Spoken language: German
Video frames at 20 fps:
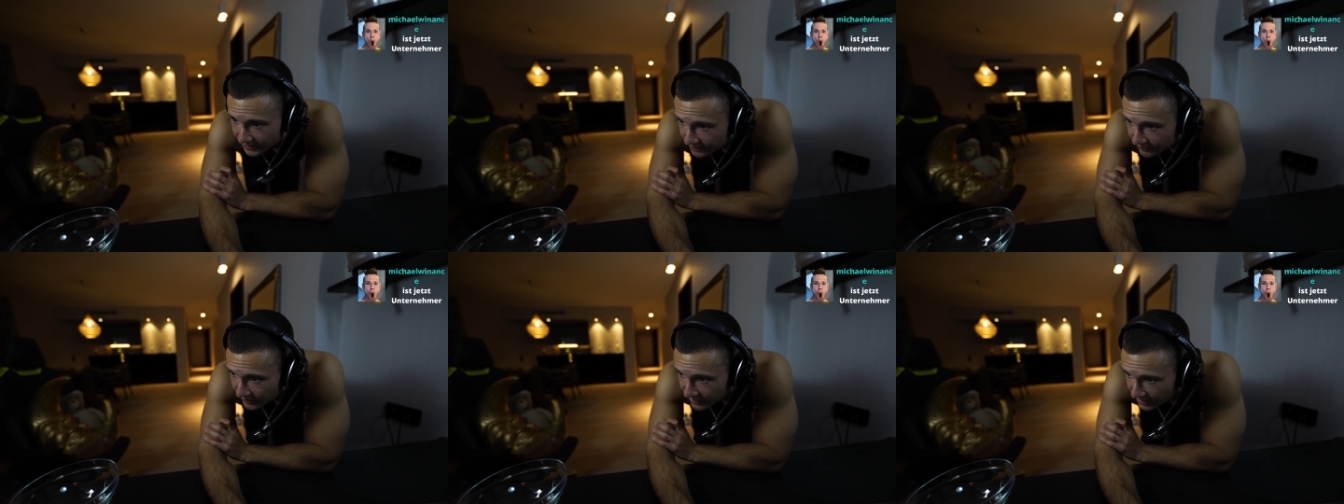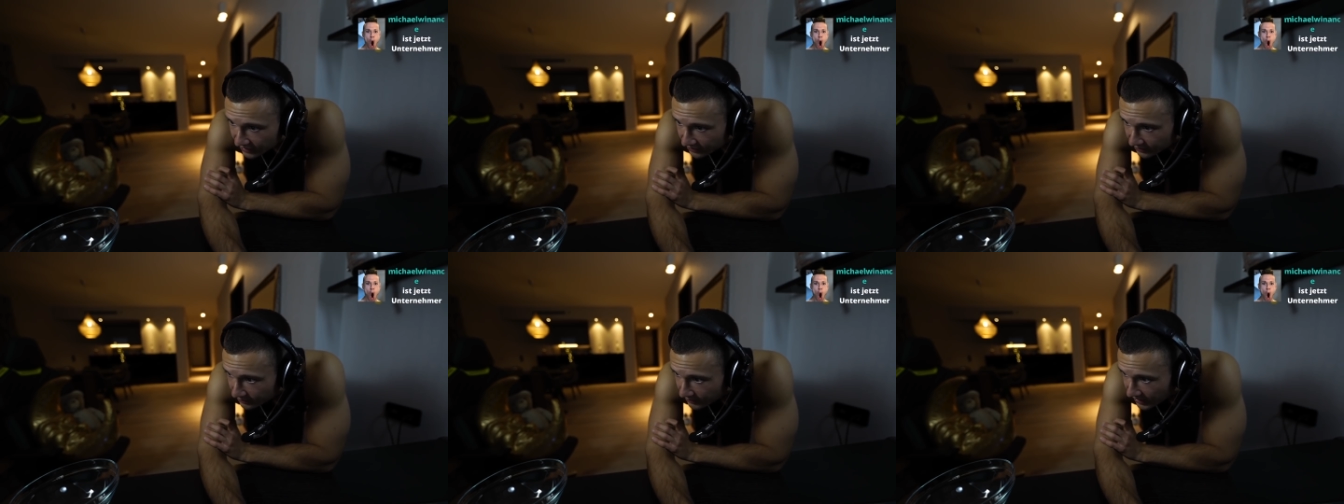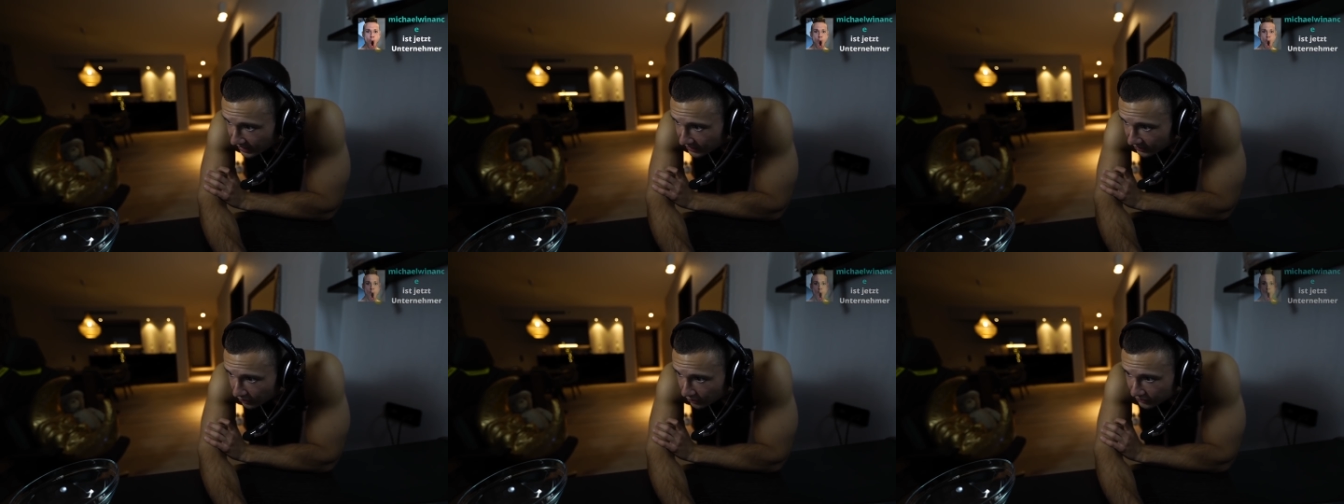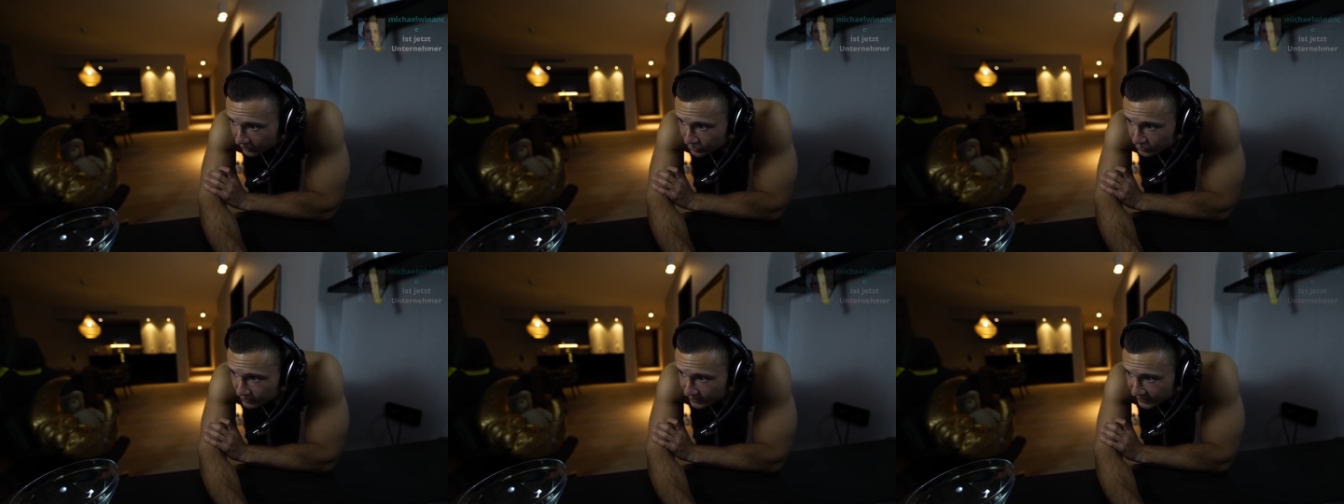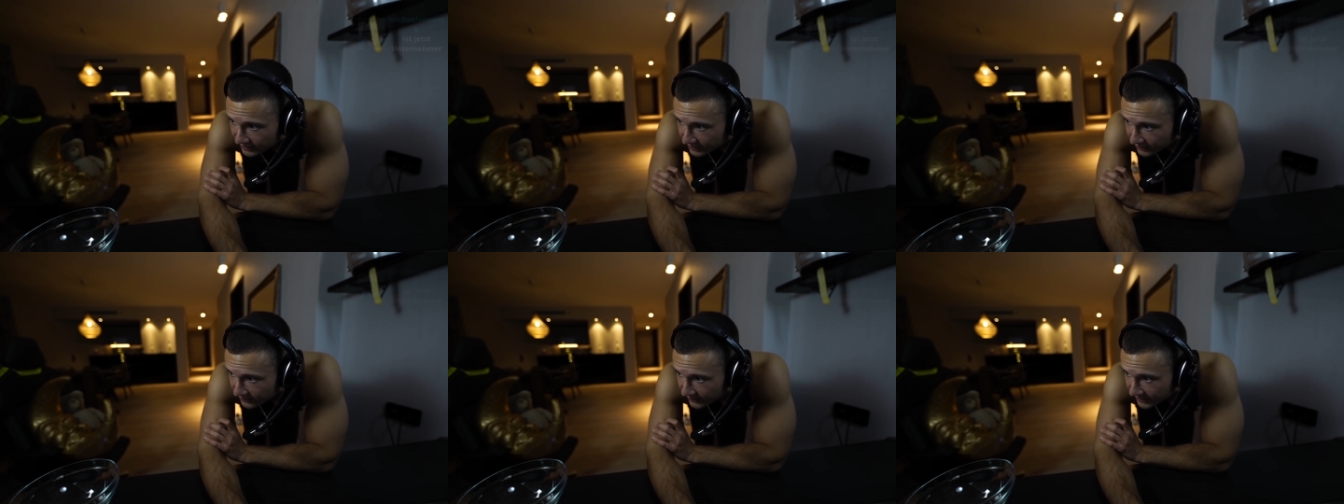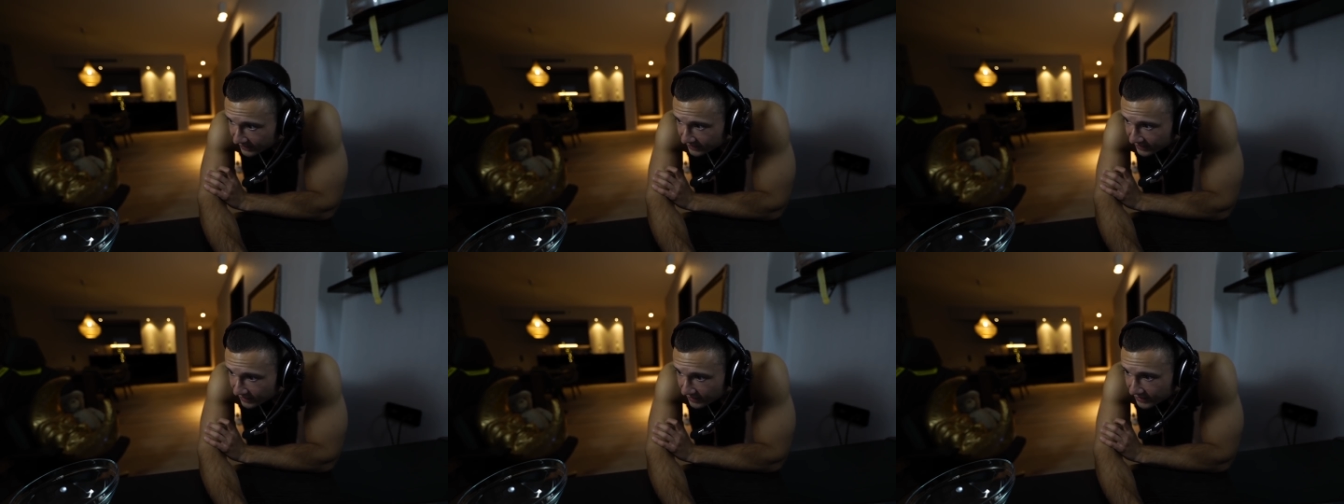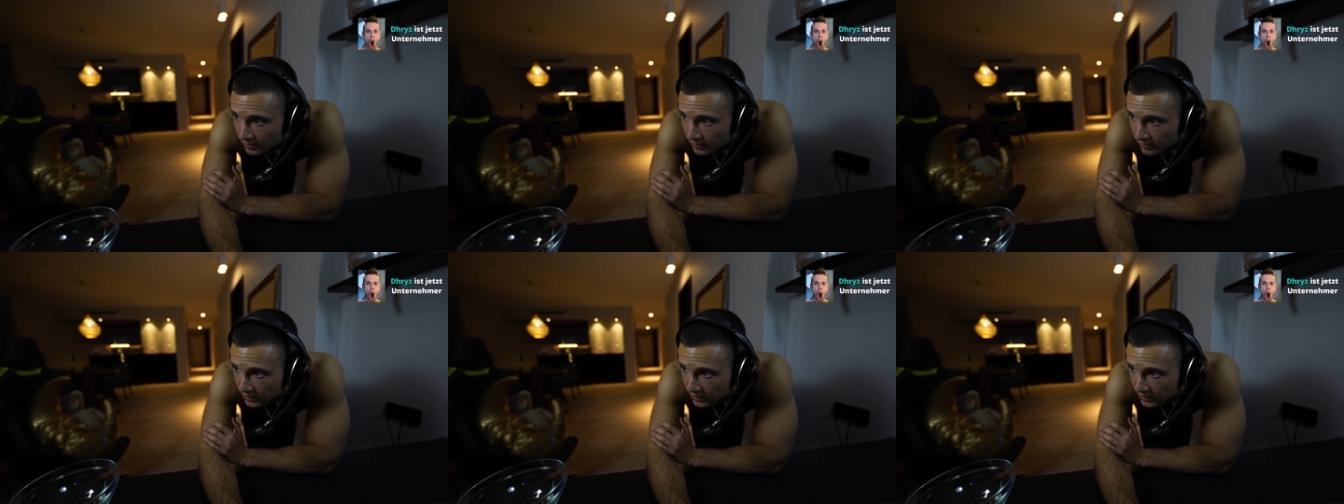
Wieder zum Geld rausgeschmissenes Fenster.